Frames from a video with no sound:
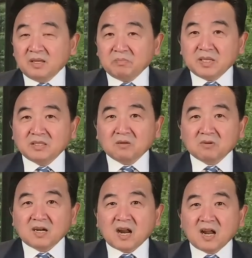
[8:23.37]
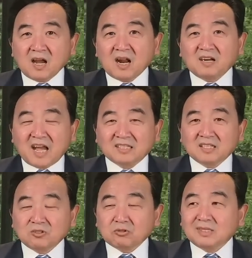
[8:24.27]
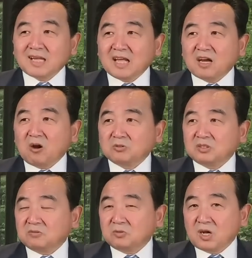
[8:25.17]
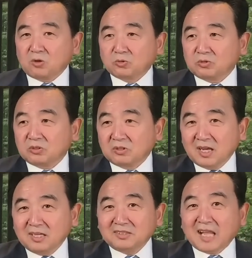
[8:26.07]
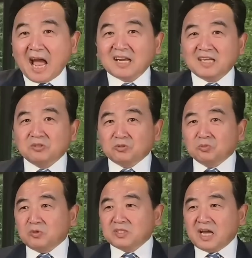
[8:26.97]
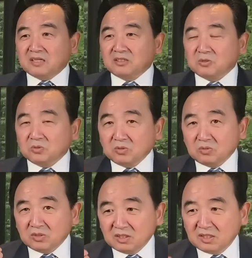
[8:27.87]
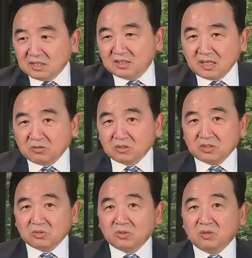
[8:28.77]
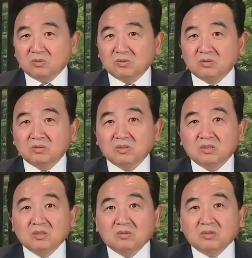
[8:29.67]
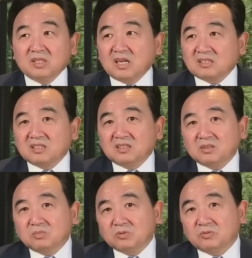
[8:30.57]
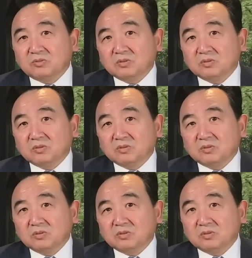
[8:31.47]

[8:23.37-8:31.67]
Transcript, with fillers: 姘头二奶他最大好处，好处就是拿来的时候我享受，扔掉的时候一点责任都不负。